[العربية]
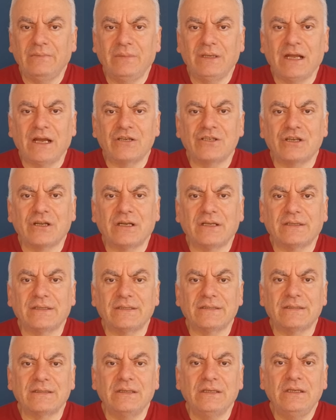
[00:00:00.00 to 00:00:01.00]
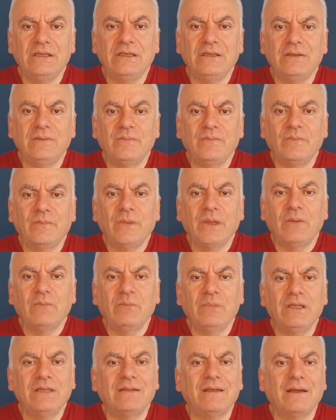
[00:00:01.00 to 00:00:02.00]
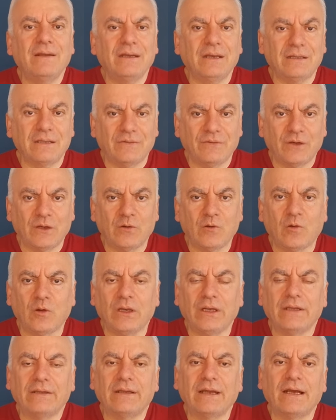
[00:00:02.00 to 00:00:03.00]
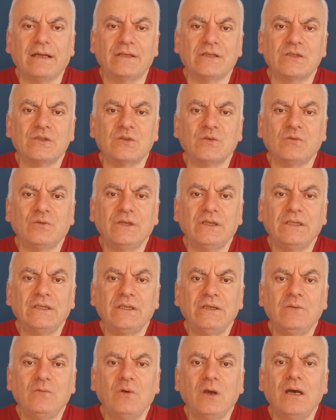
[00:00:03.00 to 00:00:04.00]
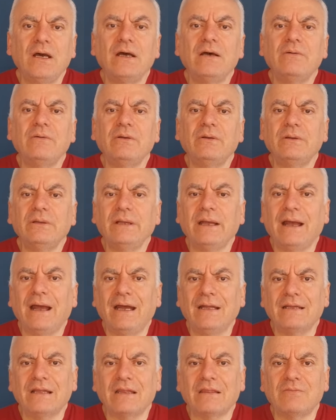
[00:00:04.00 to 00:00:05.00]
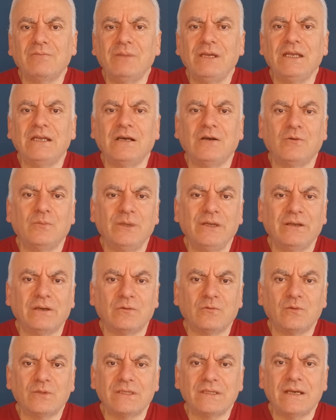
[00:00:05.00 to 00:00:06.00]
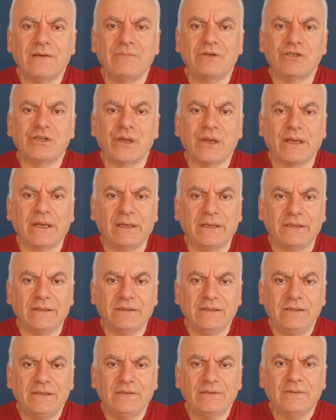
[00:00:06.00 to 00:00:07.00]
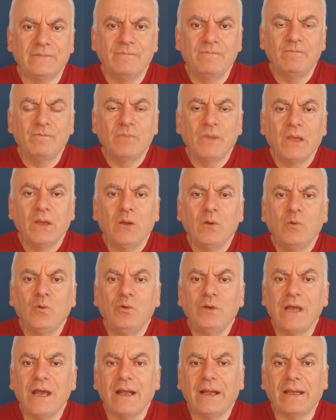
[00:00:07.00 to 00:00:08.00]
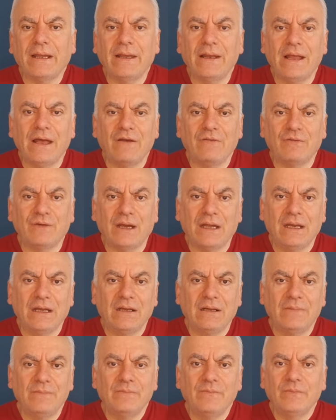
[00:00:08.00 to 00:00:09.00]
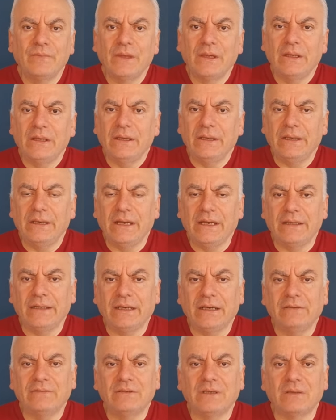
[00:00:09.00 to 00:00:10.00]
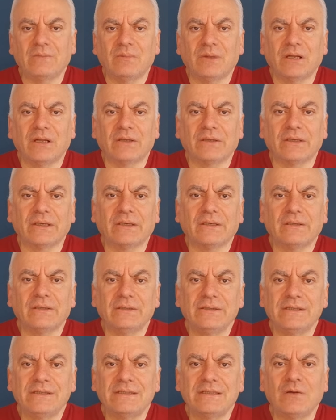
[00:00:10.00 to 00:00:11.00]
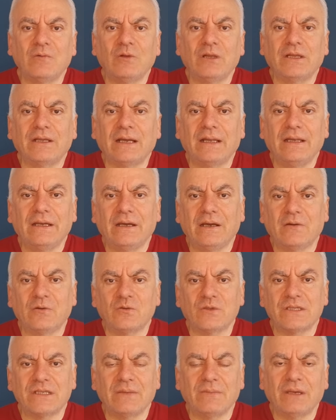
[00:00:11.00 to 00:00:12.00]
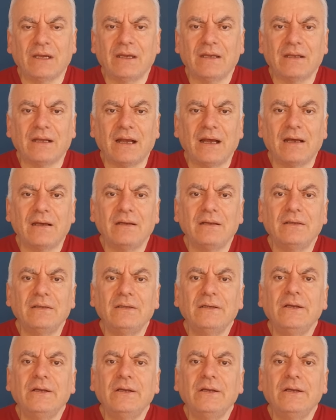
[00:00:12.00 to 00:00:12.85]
من عشرات السنين من تاريخ تفكك الاتحاد السوفيتي وحدث بينها وبين روسيا مشاكل كثير هناك خلاف على يعني عدة مناطق استولت عليها روسيا بغير حق